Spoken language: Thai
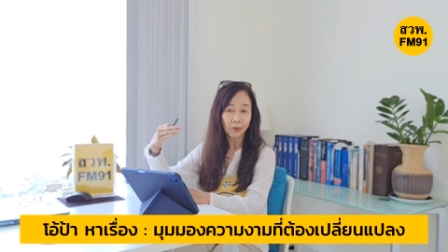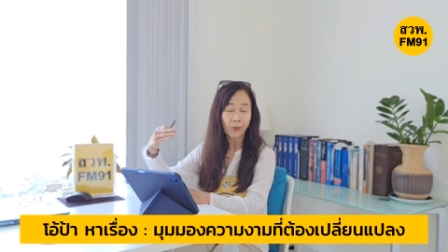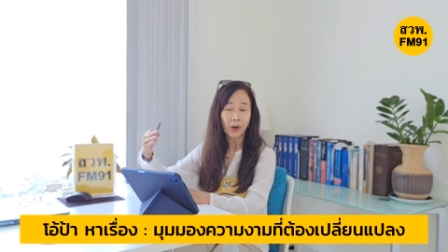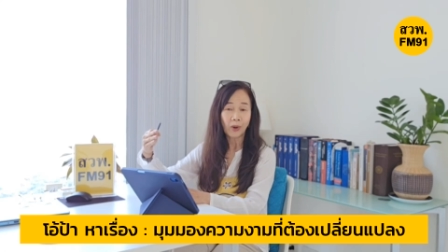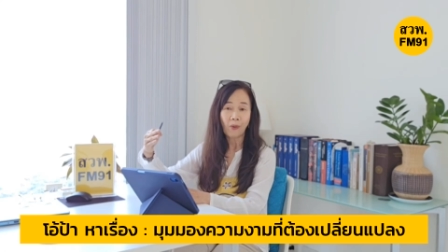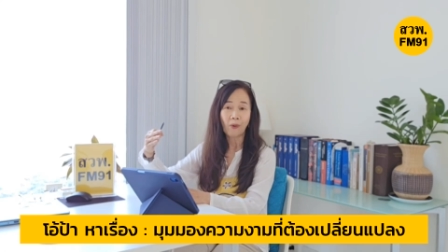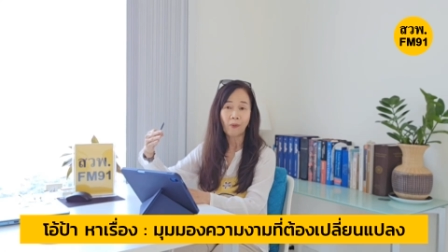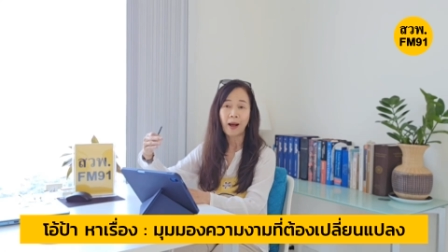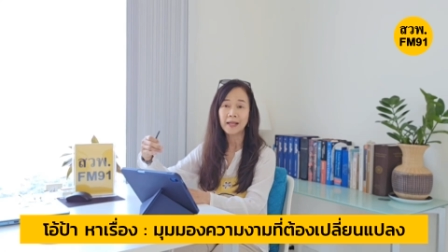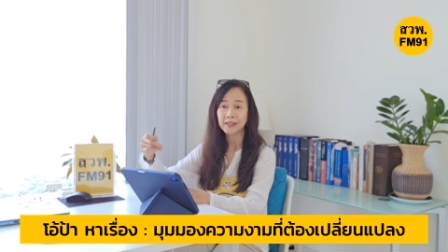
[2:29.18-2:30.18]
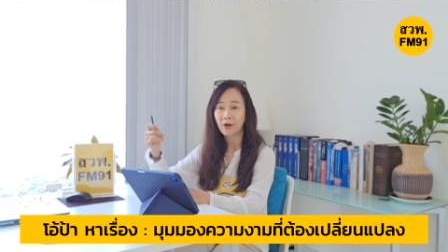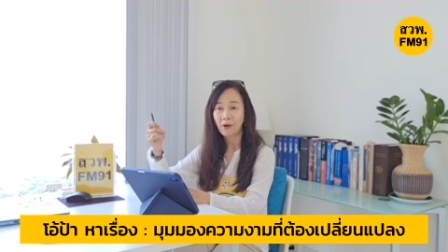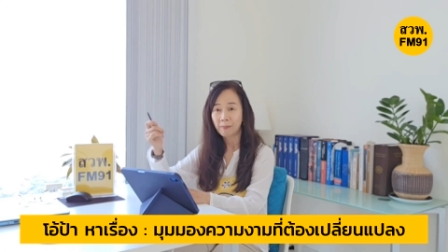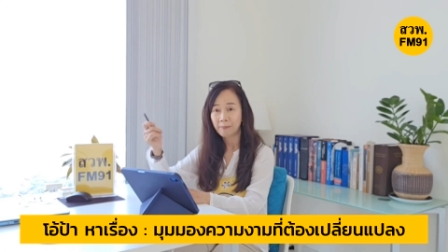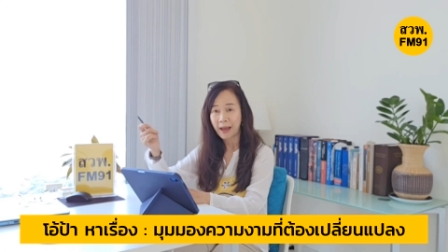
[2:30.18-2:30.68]
ทั่วโลกว่าจะ
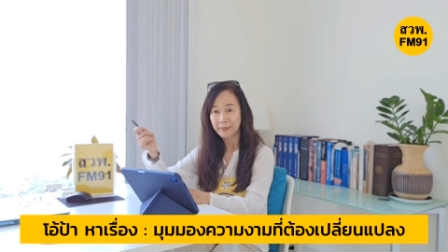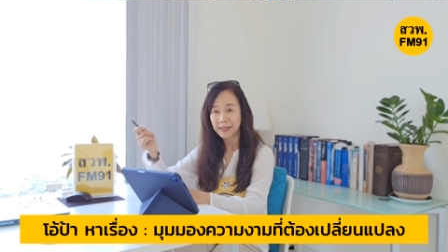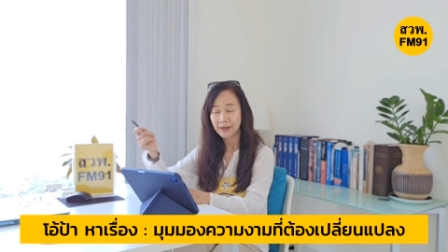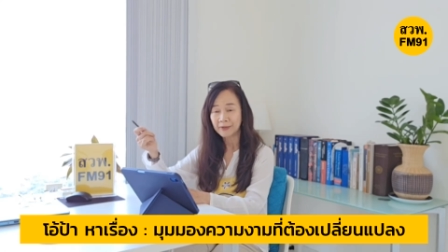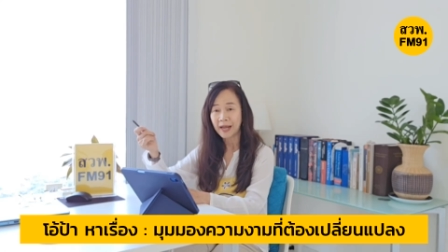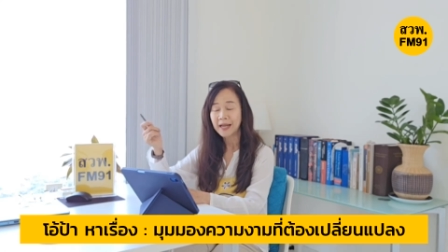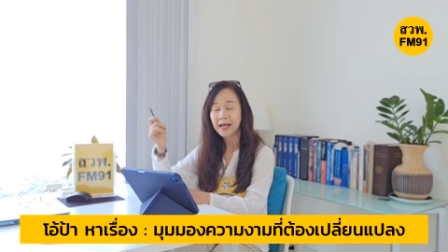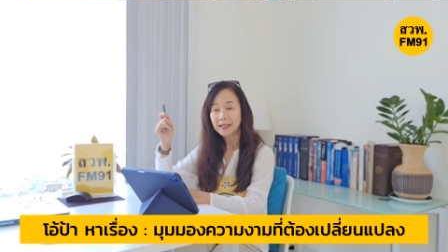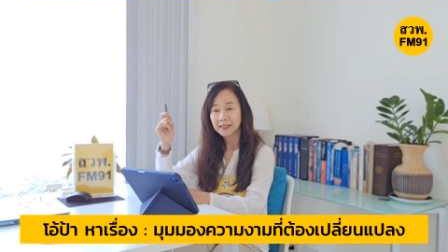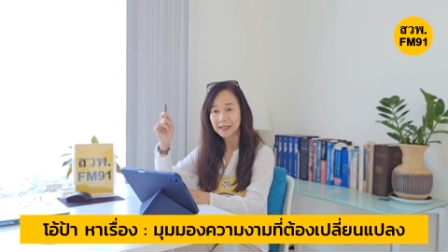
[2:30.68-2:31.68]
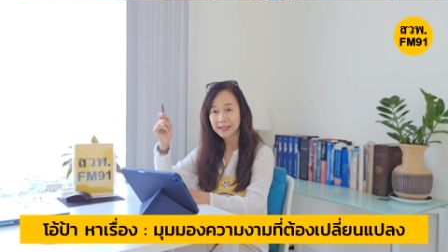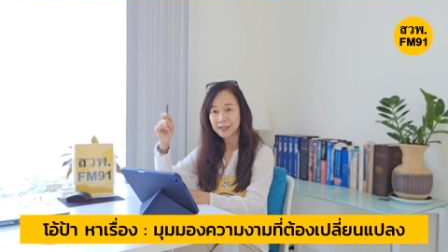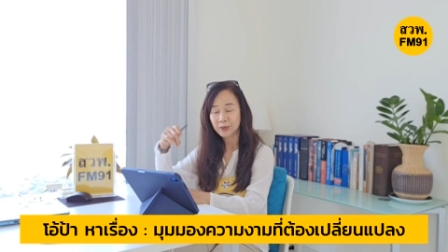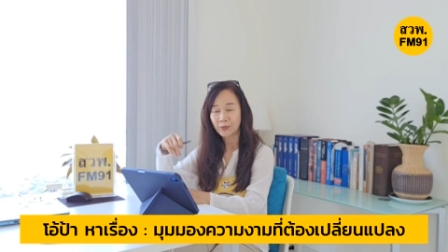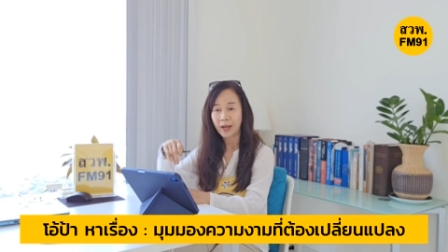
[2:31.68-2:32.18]
ต้องแบบนี้เท่านั้นถึง
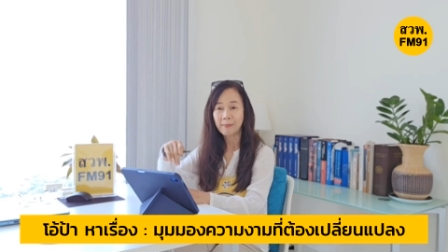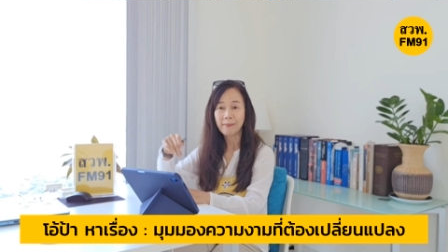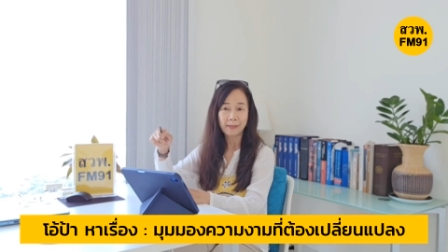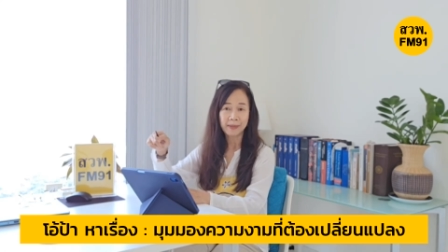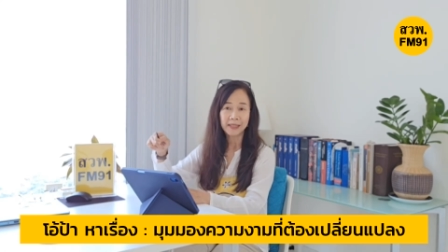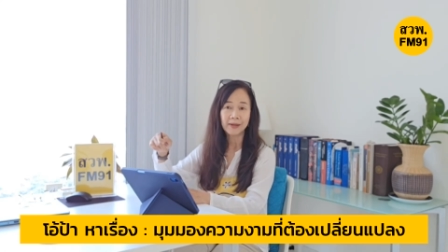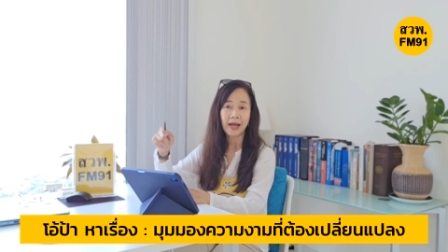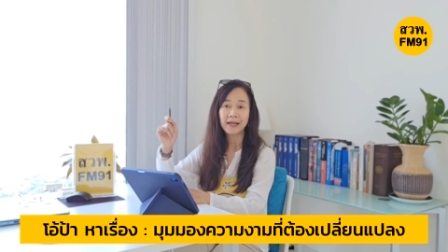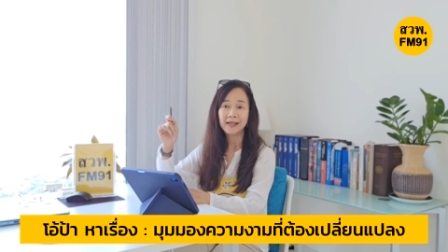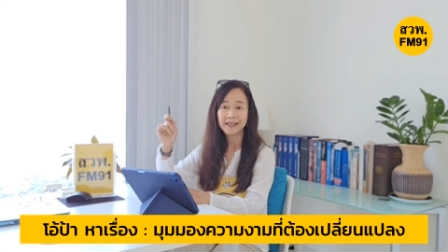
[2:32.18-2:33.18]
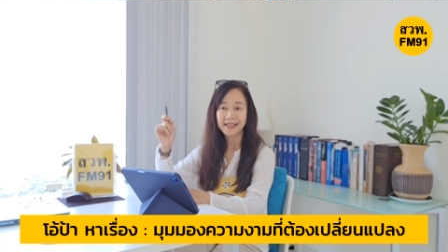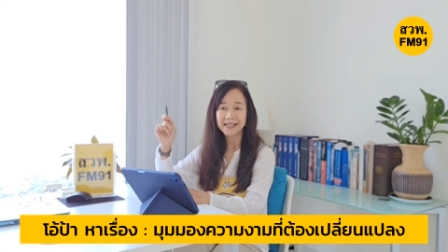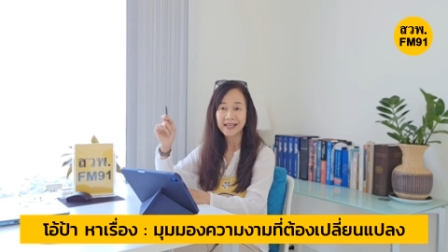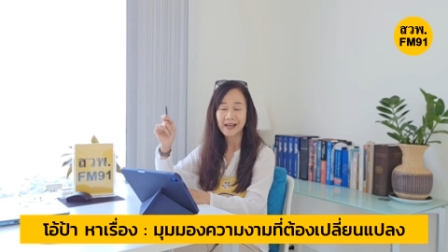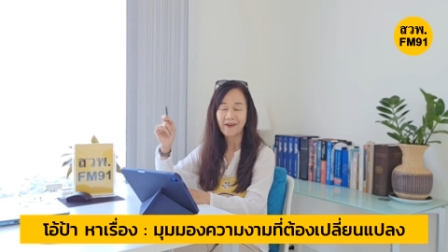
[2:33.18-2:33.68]
จะสวยแบบนี้เท่านั้นถึ
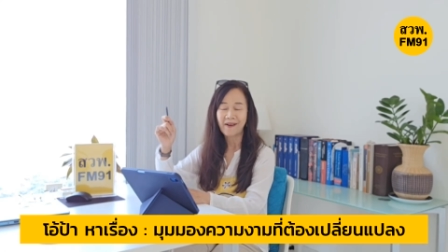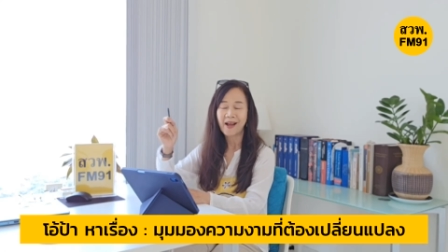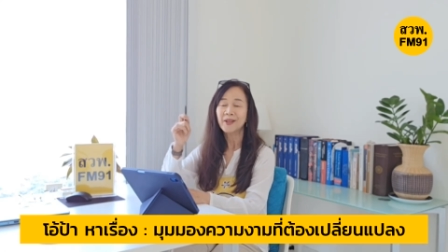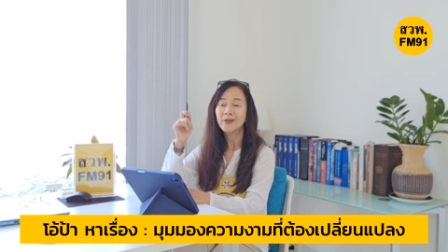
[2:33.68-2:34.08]
งจะหล่อ